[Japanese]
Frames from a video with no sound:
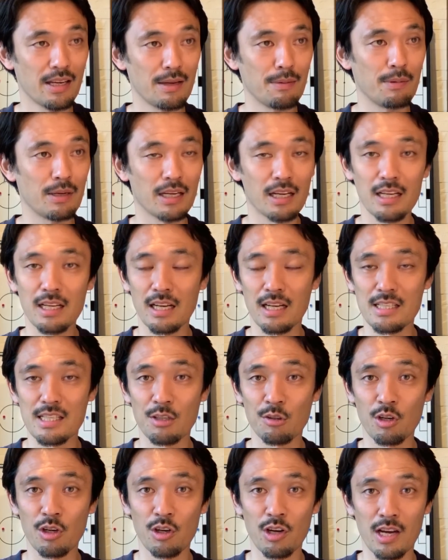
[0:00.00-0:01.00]
まあ、なかなか
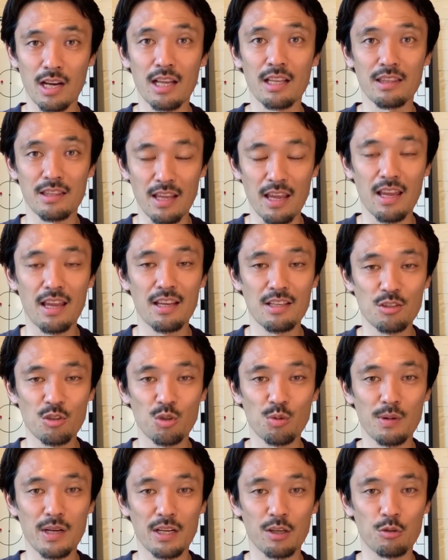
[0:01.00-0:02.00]
1500円払ってそ
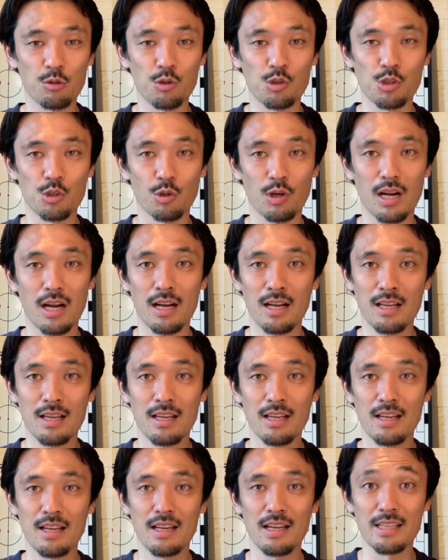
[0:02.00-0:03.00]
こまで来る人が
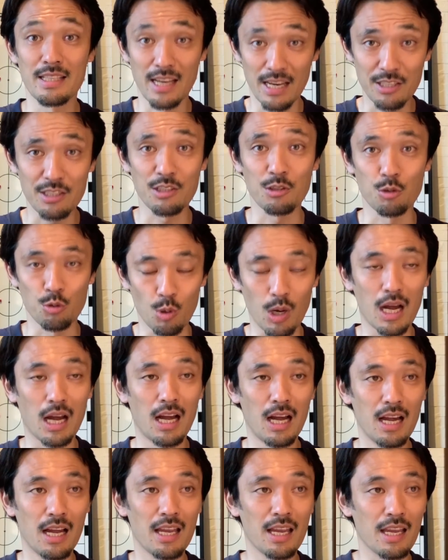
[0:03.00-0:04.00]
いないっていうのは、
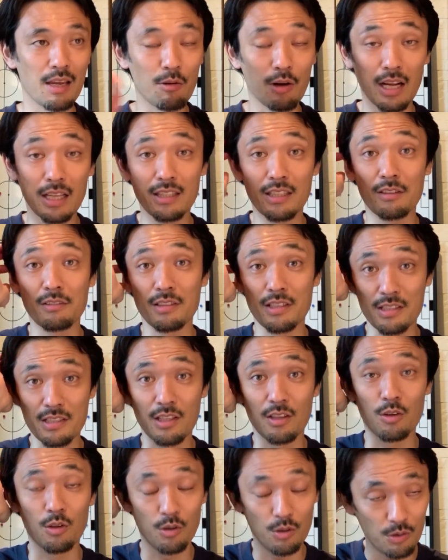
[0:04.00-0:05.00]
えー、分かってるんです
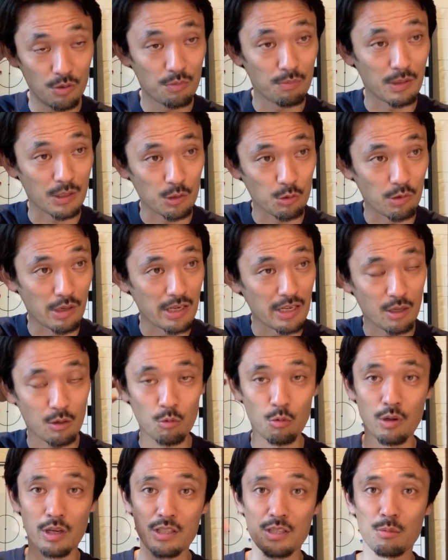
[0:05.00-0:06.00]
けど、まあ、とはいえ
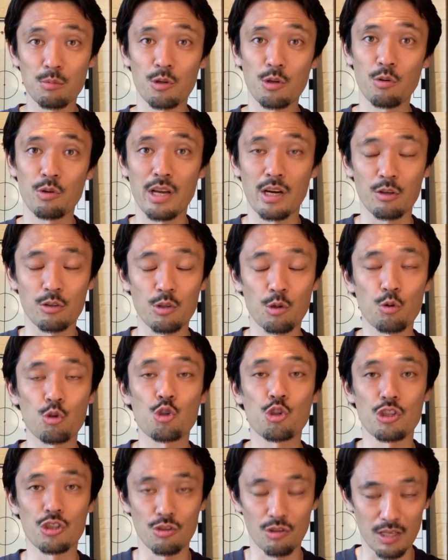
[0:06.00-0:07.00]
今月も440
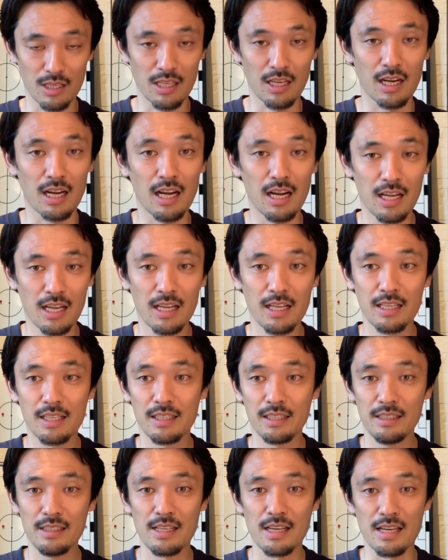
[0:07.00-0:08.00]
人の方が
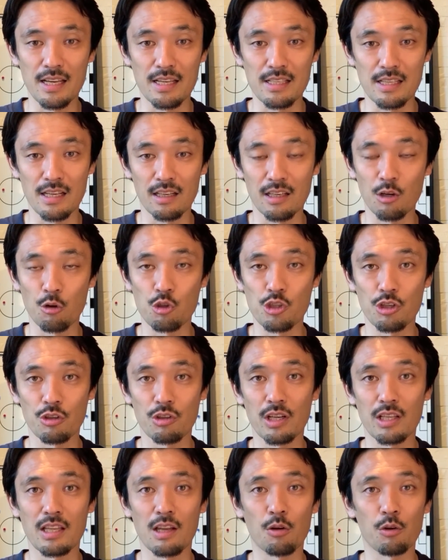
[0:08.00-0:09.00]
え参加をして
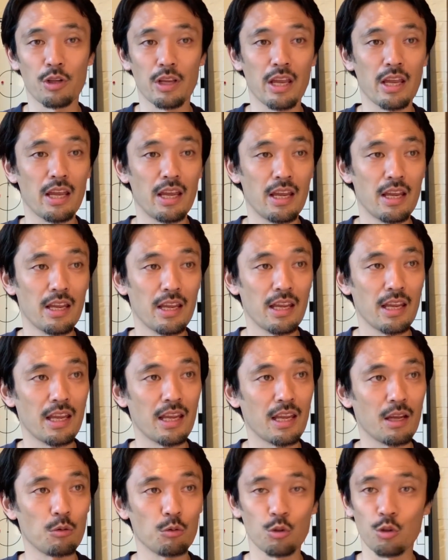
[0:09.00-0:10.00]
くれたので、
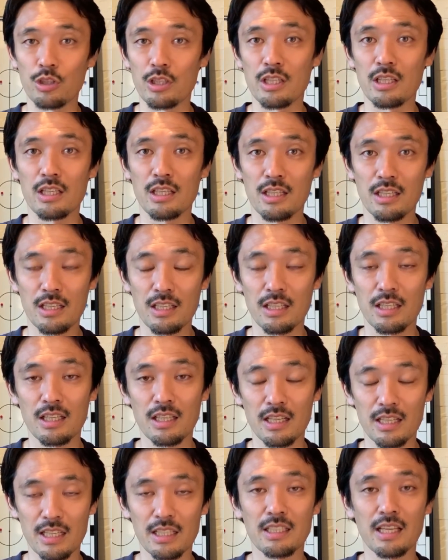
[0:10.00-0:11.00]
え本当に
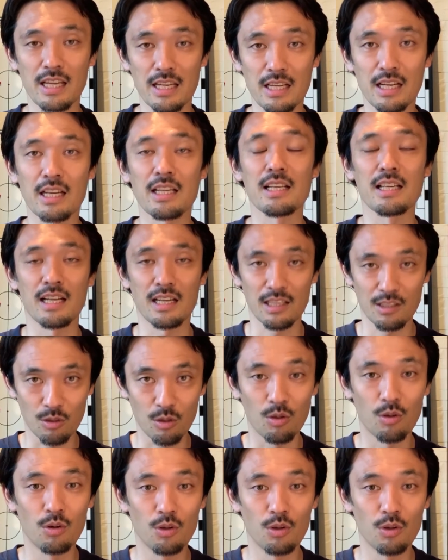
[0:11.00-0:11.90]
ありがたい会議だなと。